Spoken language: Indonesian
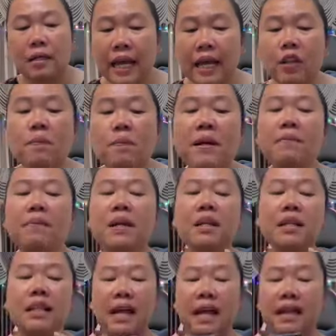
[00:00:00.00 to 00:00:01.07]
saya itu
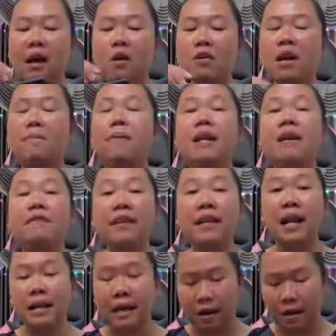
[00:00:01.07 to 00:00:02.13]
benar-benar tidak tahu yang mana
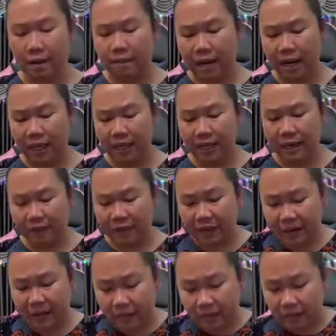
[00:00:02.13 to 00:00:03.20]
viral dan yang mana tidak
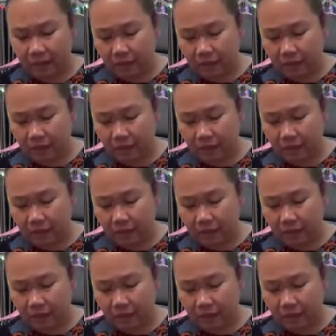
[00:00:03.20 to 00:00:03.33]
viral.